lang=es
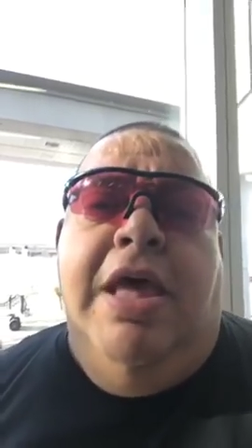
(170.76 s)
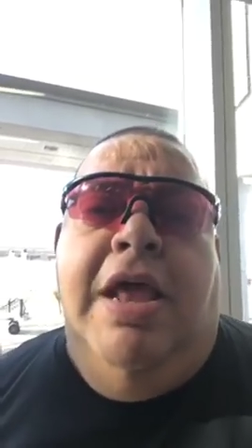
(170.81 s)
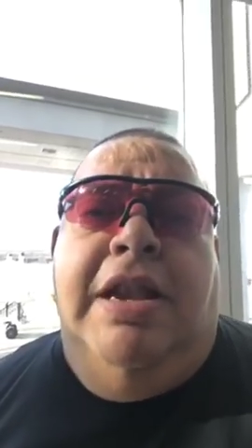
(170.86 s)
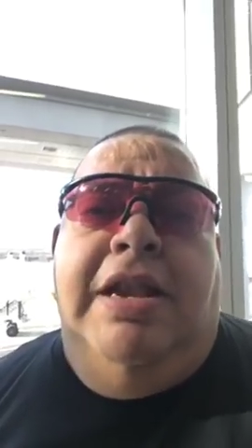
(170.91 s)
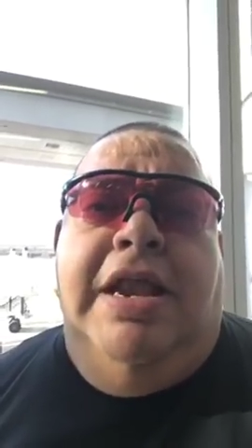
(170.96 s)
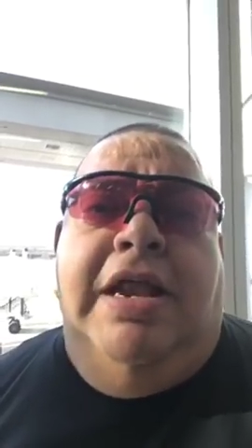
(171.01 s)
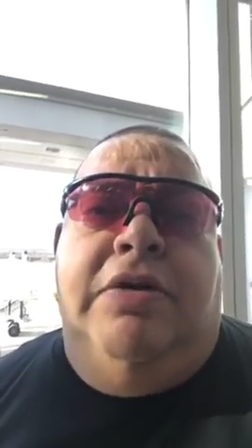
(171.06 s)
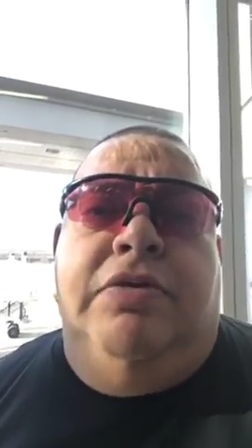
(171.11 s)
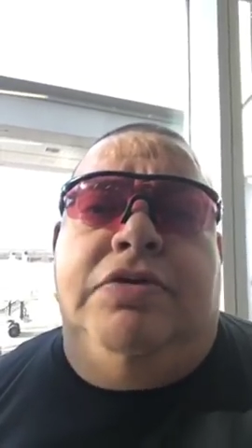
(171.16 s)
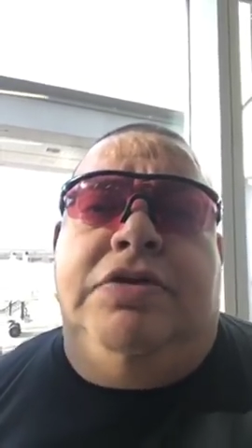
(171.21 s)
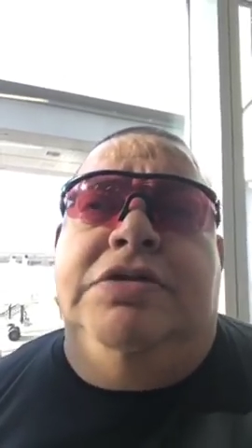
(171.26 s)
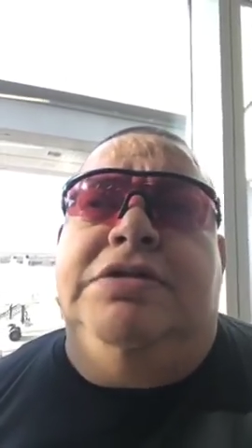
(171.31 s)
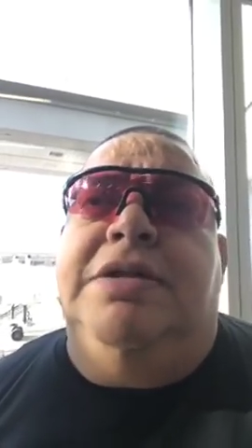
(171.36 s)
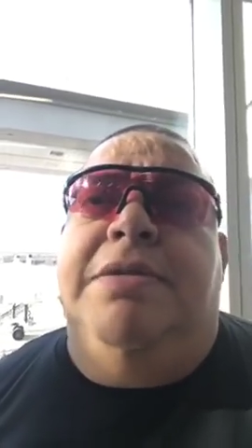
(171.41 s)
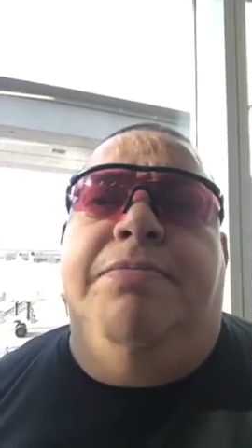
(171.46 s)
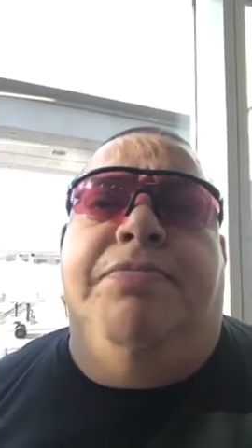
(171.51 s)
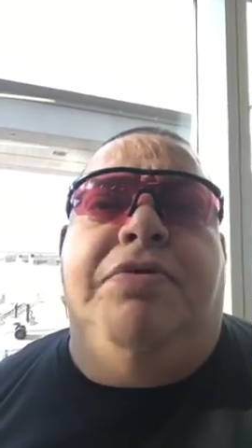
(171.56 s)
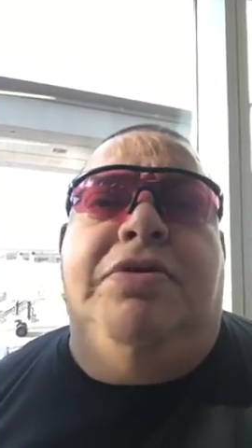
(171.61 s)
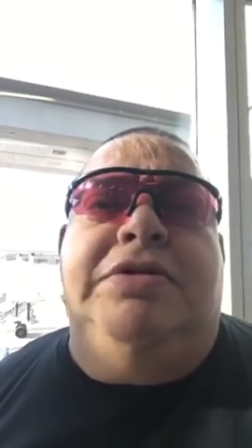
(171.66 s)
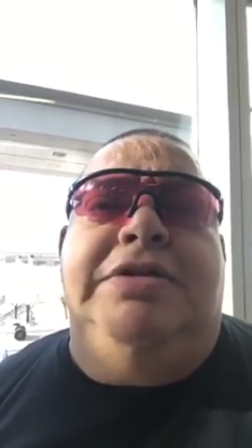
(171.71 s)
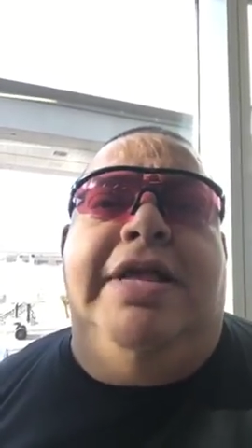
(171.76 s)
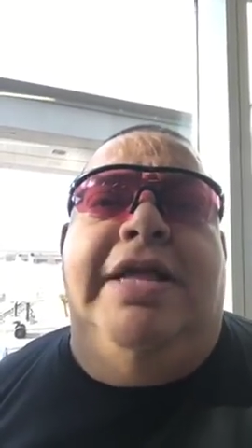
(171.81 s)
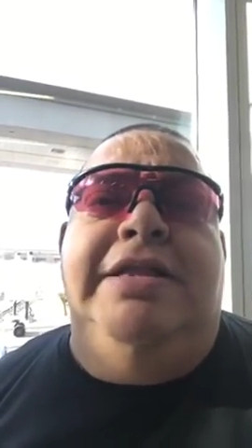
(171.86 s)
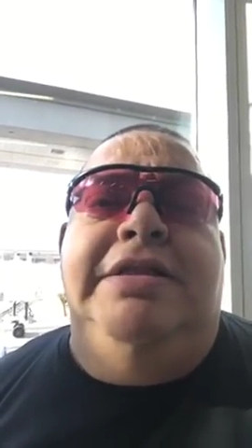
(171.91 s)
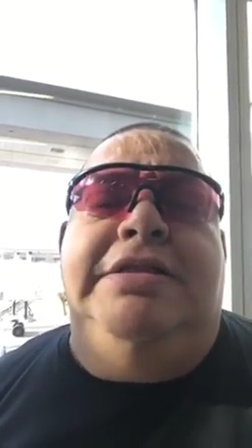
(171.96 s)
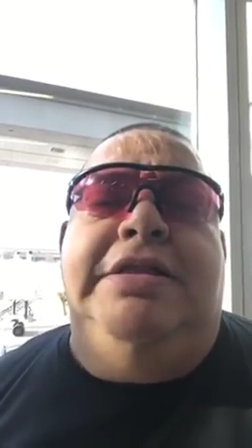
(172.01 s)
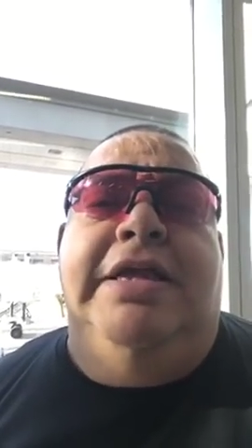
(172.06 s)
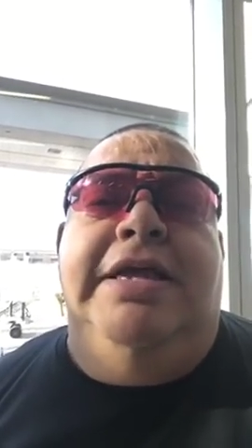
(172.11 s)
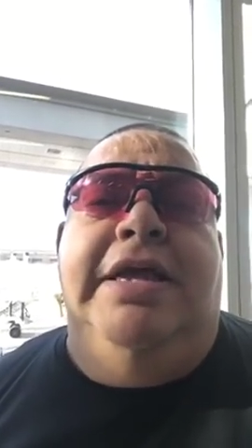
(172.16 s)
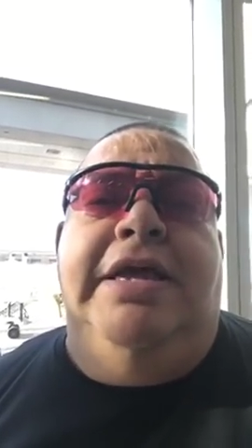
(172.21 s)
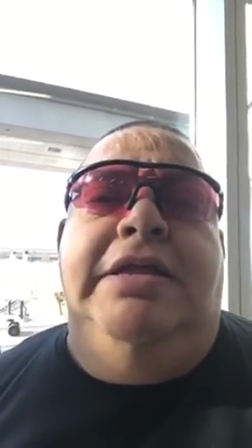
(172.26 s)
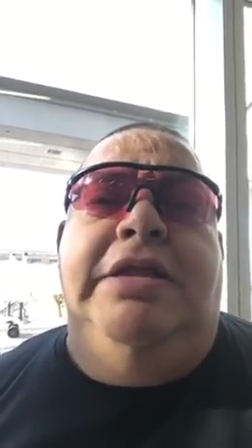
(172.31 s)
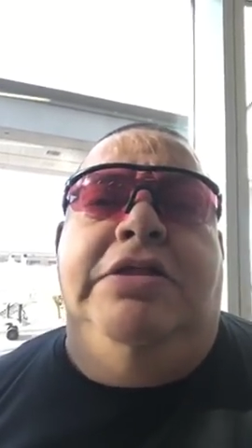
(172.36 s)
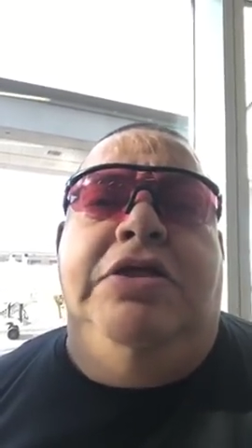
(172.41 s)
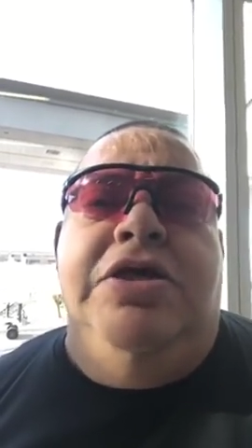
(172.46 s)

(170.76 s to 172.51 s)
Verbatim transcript: la noticia importante,